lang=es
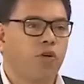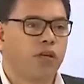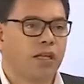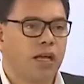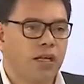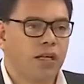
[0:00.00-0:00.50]

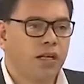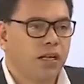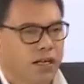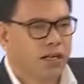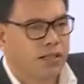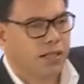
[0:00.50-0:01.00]
puerta,
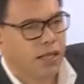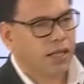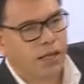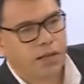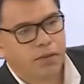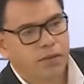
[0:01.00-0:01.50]

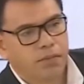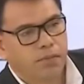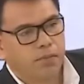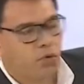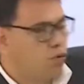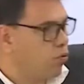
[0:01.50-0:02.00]
este,
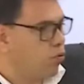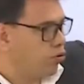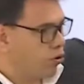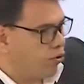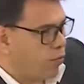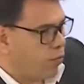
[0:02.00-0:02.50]
son un
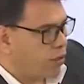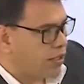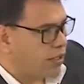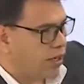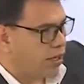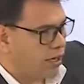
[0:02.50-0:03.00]
montón de
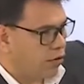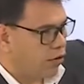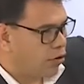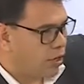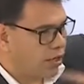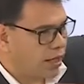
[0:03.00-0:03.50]
puertas
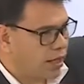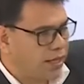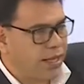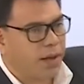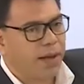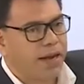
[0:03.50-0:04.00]
alrededor
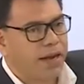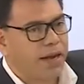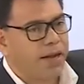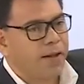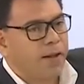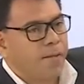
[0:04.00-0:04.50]
de, Gamarra,